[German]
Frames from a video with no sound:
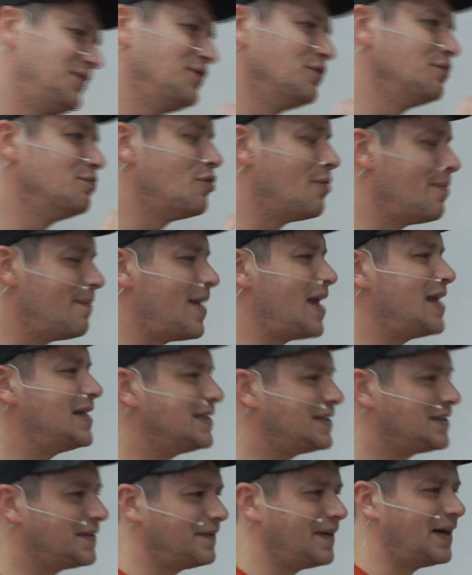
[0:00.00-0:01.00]
für einen
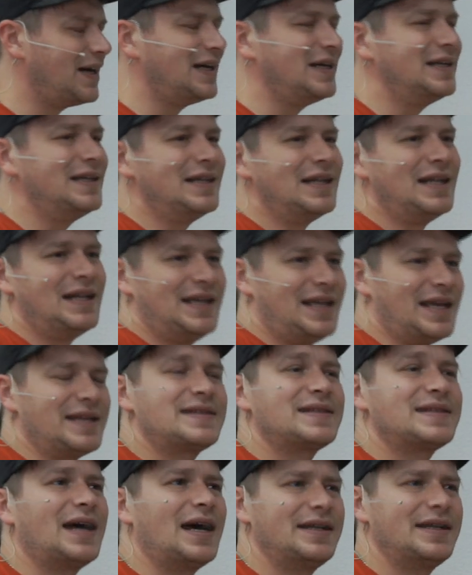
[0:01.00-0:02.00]
Moment war,
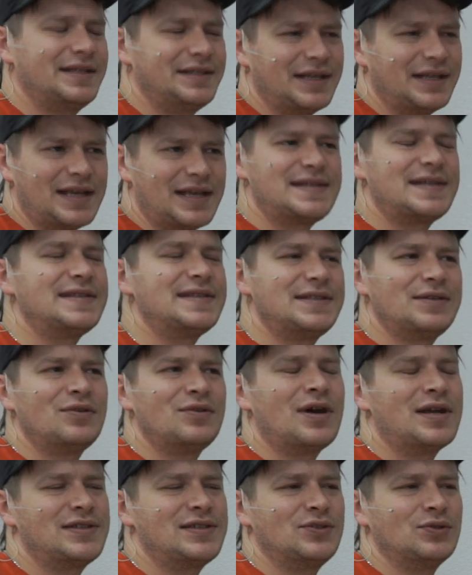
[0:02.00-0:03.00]
jetzt gerade in der jetzigen
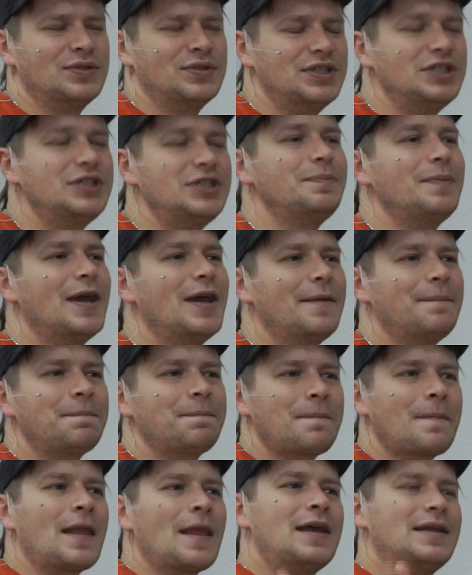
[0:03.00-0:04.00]
Situation nicht mehr,
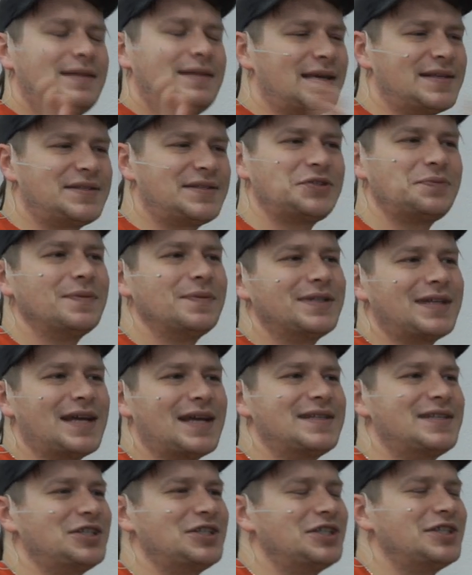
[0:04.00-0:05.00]
dass ich mir
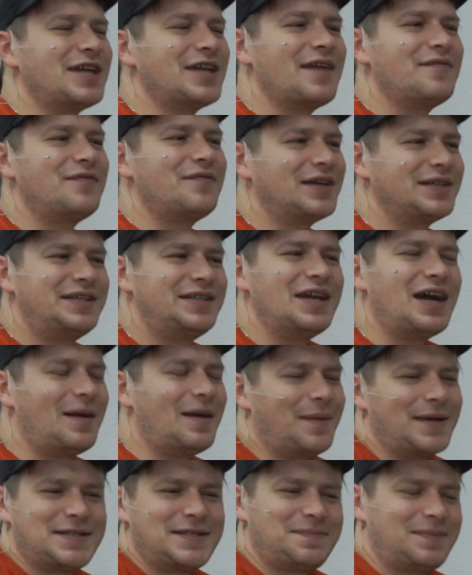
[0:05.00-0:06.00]
tatsächlich einfach die
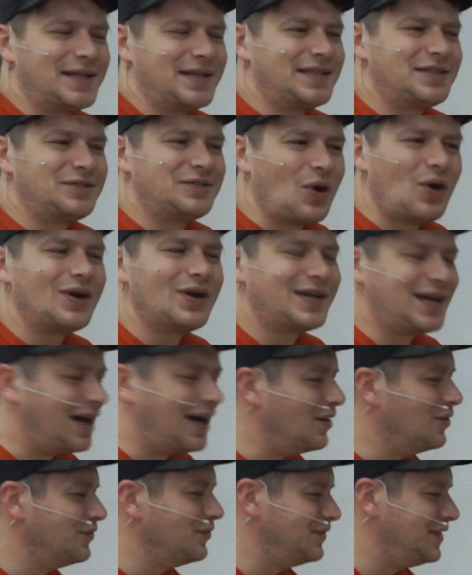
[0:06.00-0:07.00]
Arbeitsplatte doch
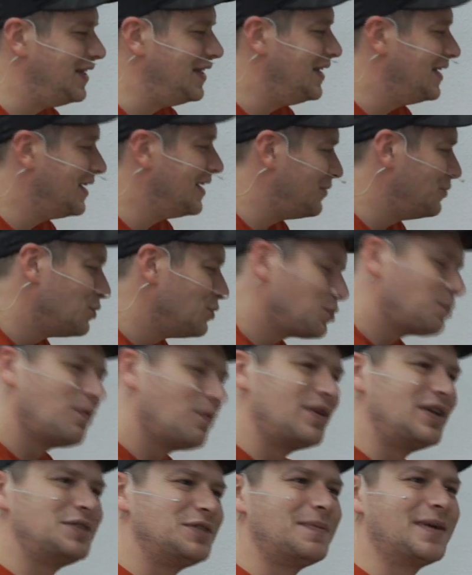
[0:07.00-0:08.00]
kaufe, die hier
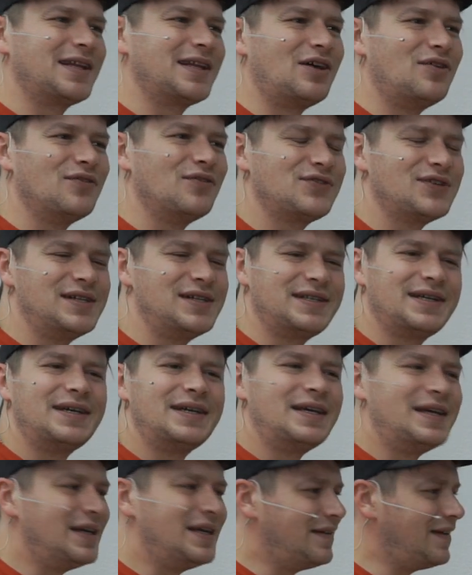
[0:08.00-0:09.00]
ursprünglich mal drauf sollte,
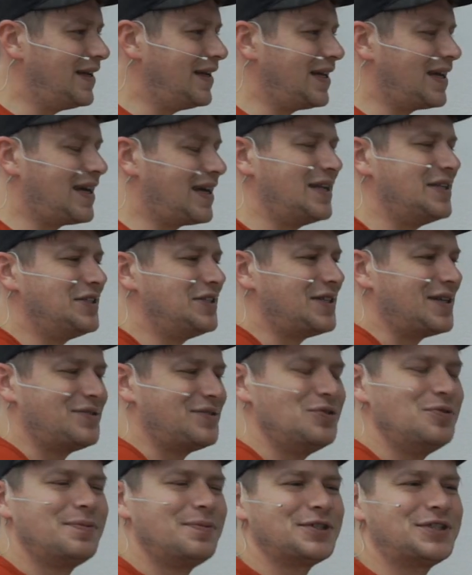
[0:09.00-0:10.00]
weil da kann ich das
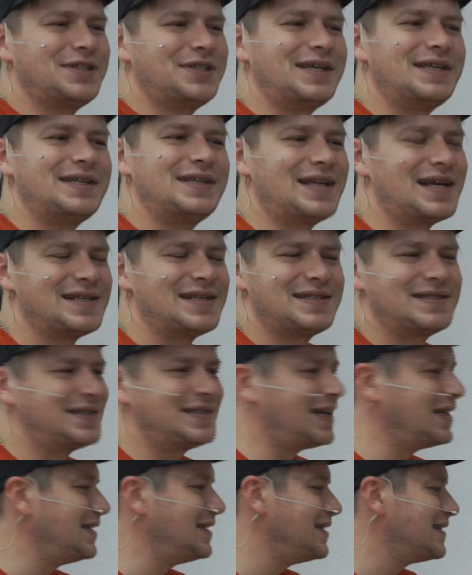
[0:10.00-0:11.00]
überstehen
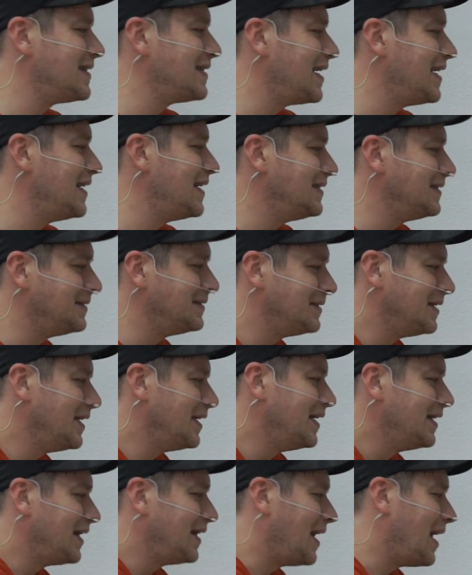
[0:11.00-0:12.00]
lassen an den Seiten.
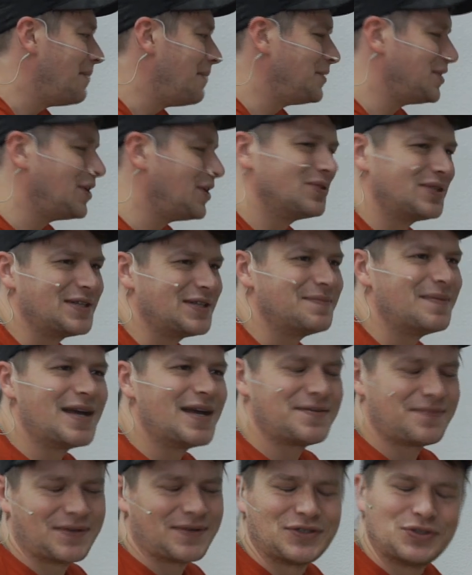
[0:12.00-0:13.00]
Dann habe ich auch das
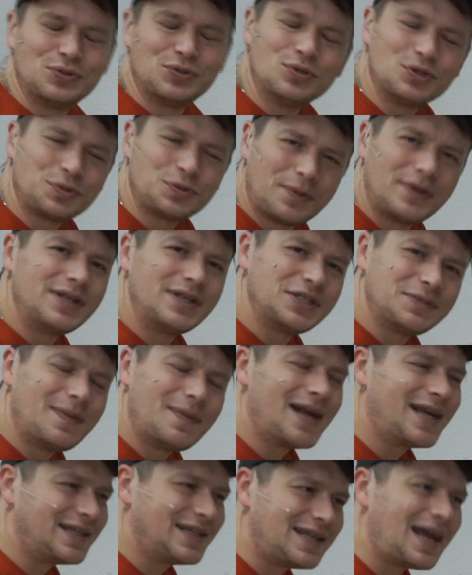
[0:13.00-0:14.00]
Maß, was ich ursprünglich
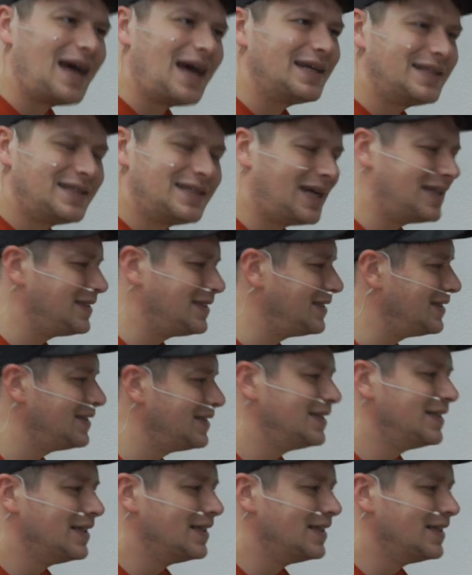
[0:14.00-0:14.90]
mal gedacht hatte.